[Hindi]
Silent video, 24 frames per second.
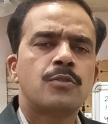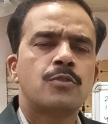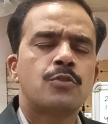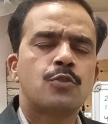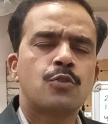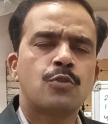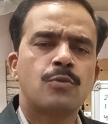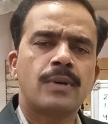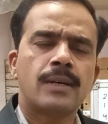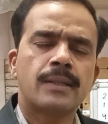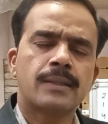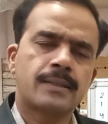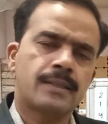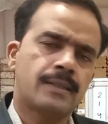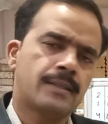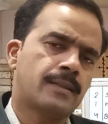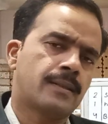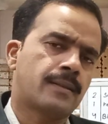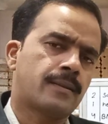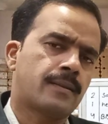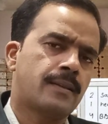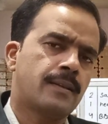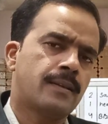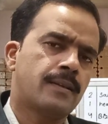शुरुआत कर
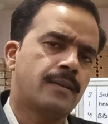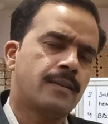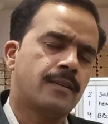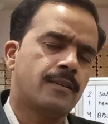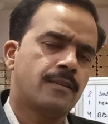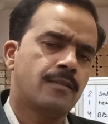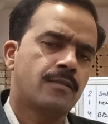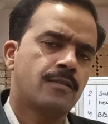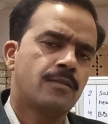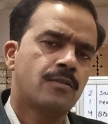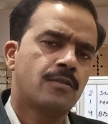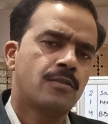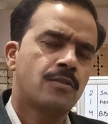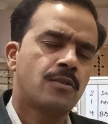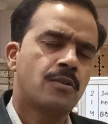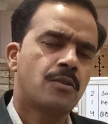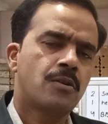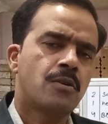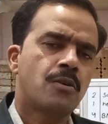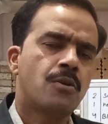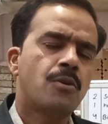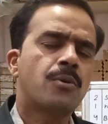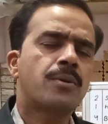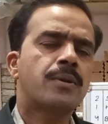सकते हैं
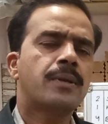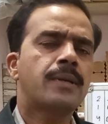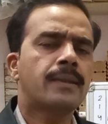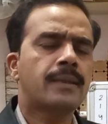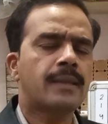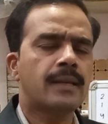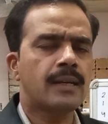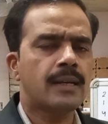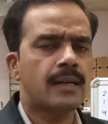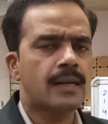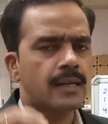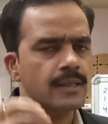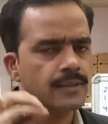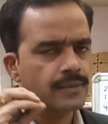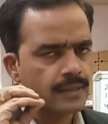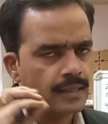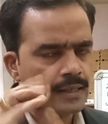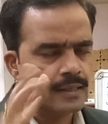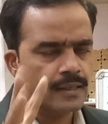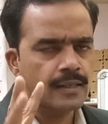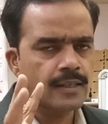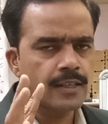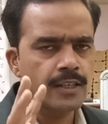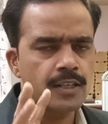और कितना
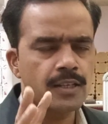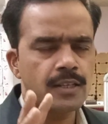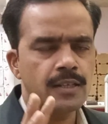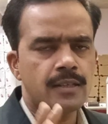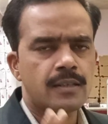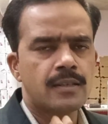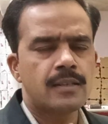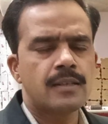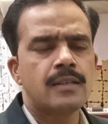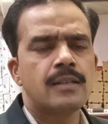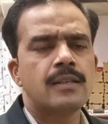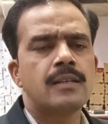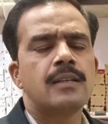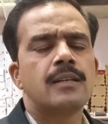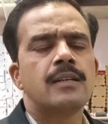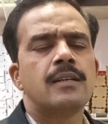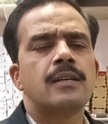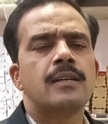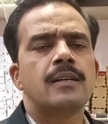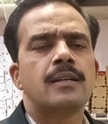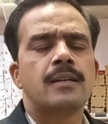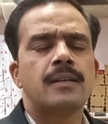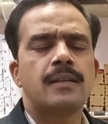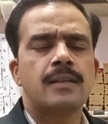आसान है
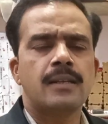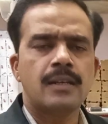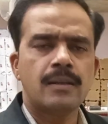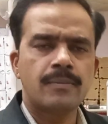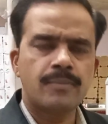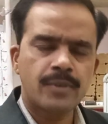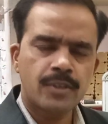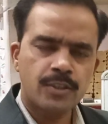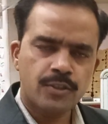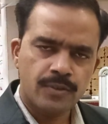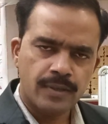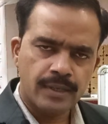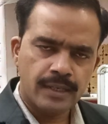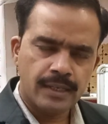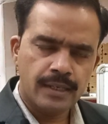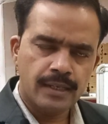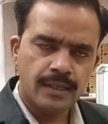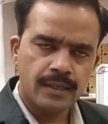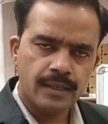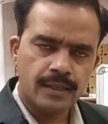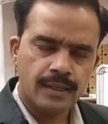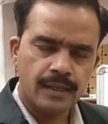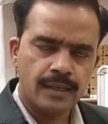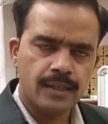यहाँ पर
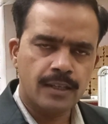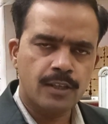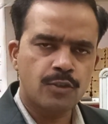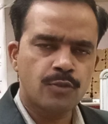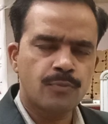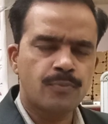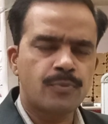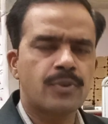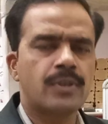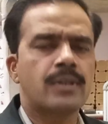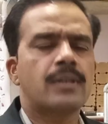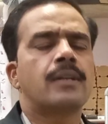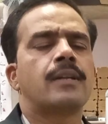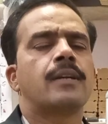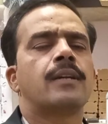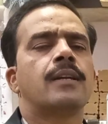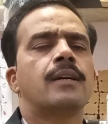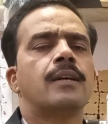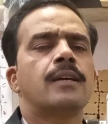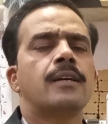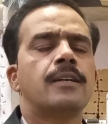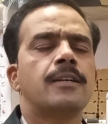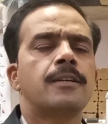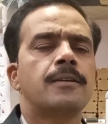ज्वाइनिंग के लिए जो प्रोडक्ट
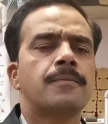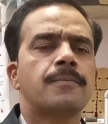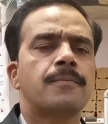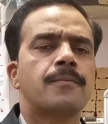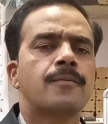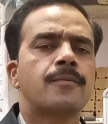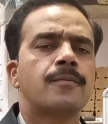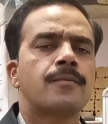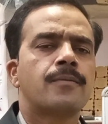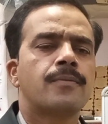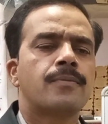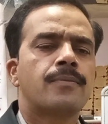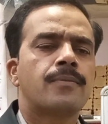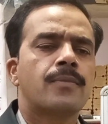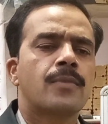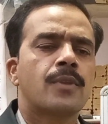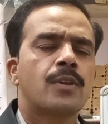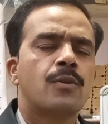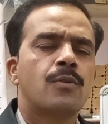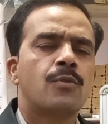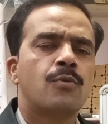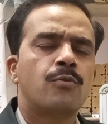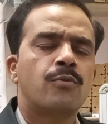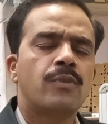लेना है
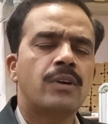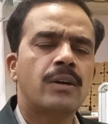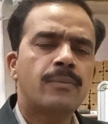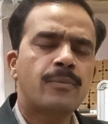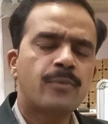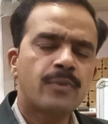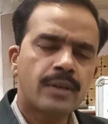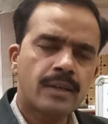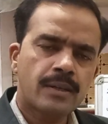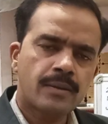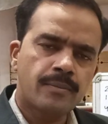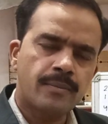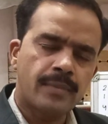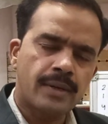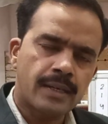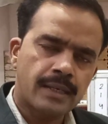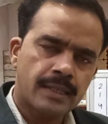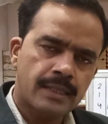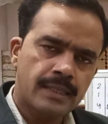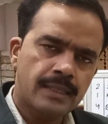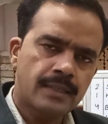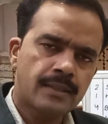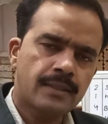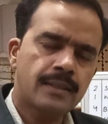वह प्रोडक्ट
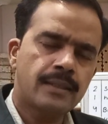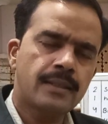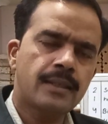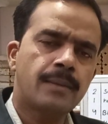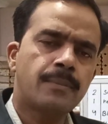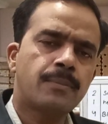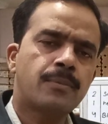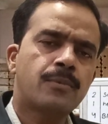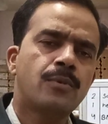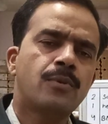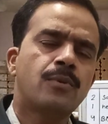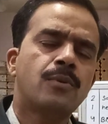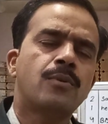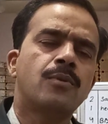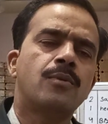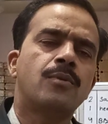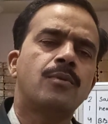मार्केट से आपको